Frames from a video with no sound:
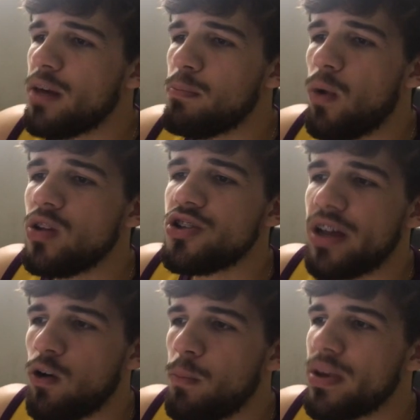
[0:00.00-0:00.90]
aí que pode
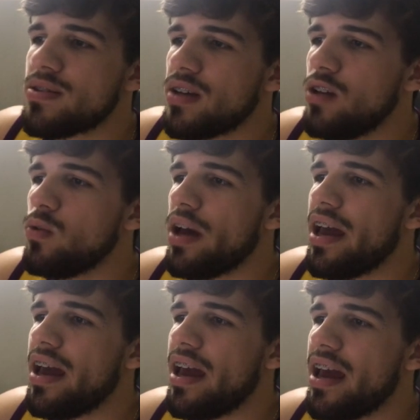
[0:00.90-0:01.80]
estar compensando
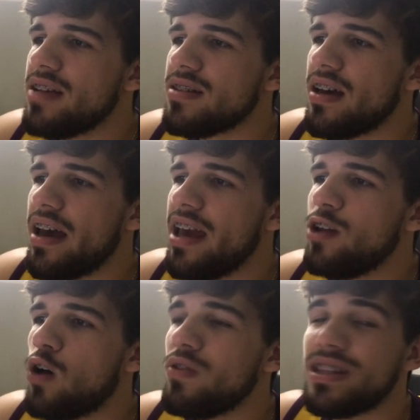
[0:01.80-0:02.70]
é essa
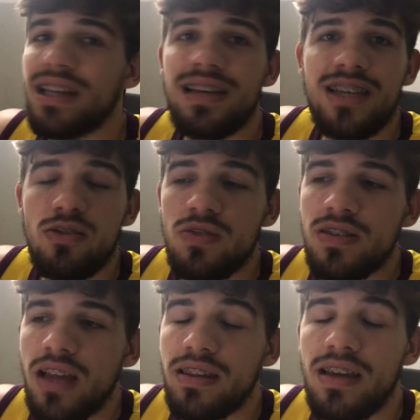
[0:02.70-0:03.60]
R9
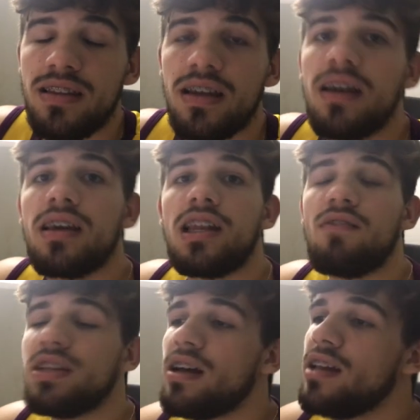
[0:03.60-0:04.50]
370, que na
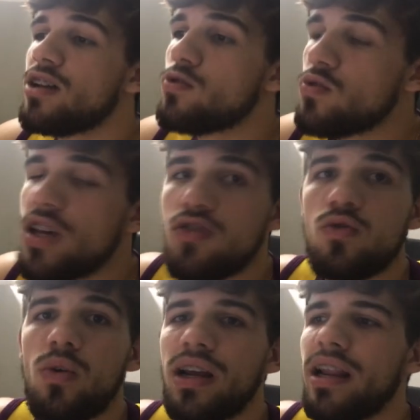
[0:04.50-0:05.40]
verdade é a
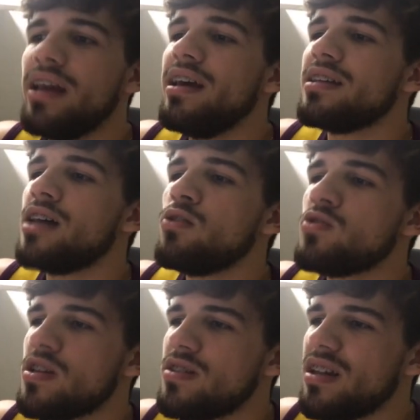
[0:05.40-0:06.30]
sucessora, né, da
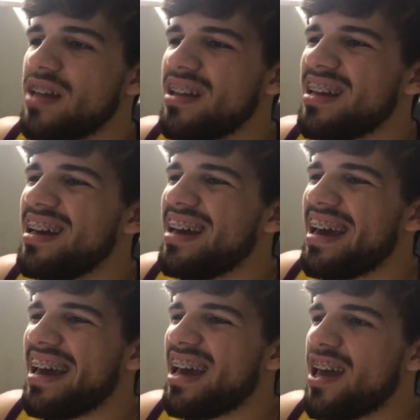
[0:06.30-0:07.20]
270.
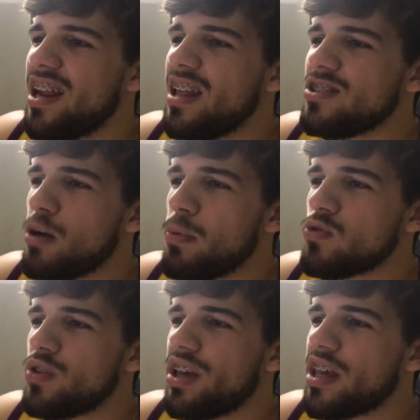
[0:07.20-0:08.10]
É, ela já
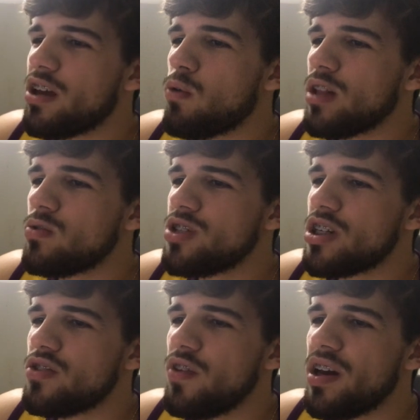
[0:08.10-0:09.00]
possui aqui 4
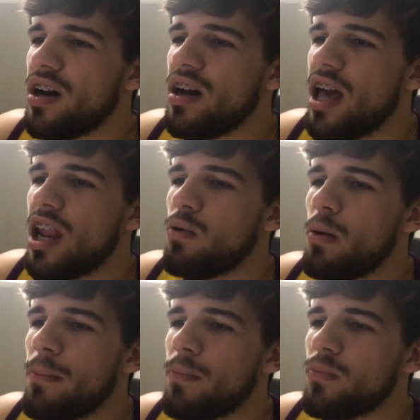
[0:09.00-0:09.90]
GB de VRAM, ela é
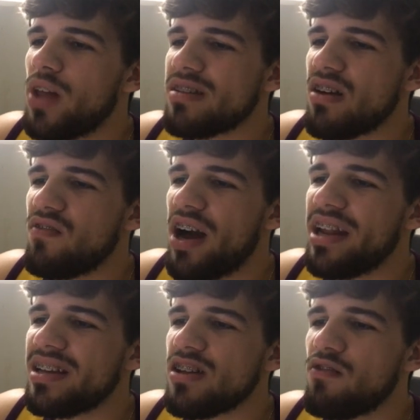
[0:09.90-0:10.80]
uma da
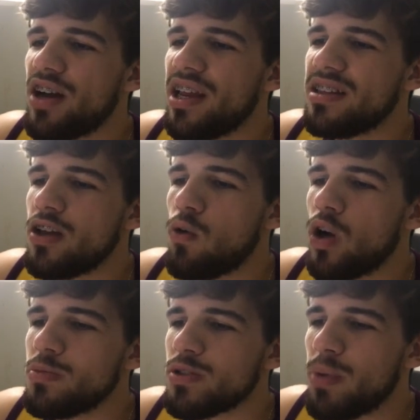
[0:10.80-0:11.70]
Safari, a Safari tem
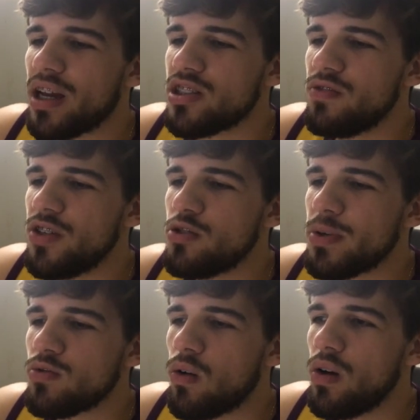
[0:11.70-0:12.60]
ótimas placas de vídeo,
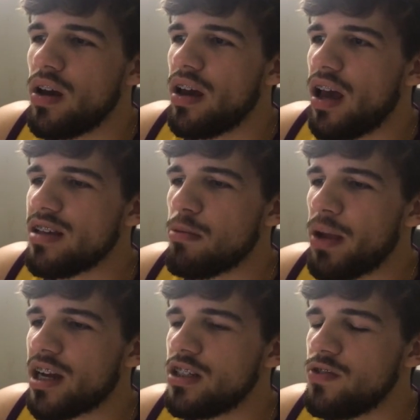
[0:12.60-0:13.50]
pessoal. Essa
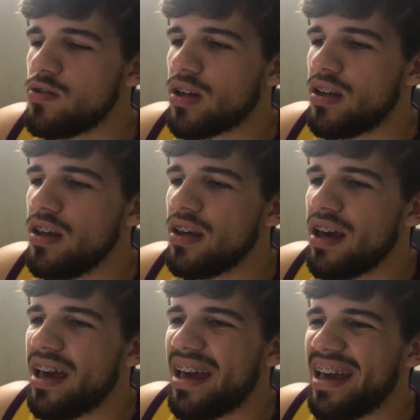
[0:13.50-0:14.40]
placa de vídeo aqui,
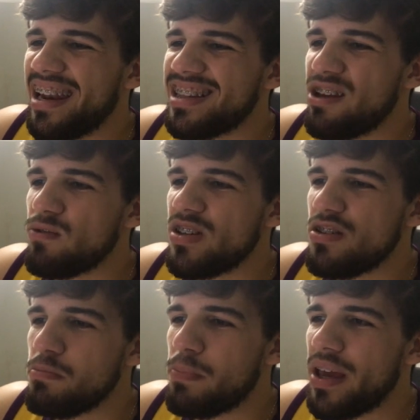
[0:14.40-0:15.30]
ela tem um
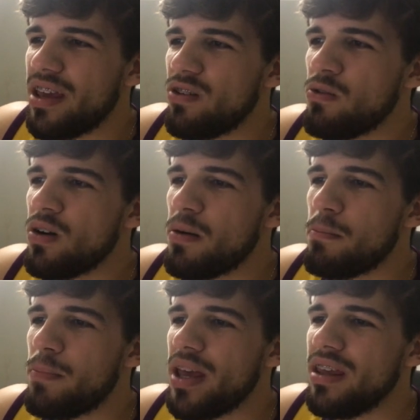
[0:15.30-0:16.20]
desempenho
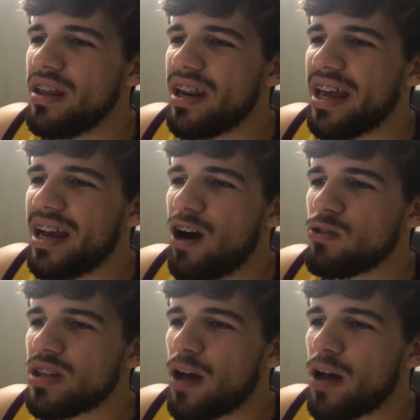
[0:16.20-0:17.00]
bem legal,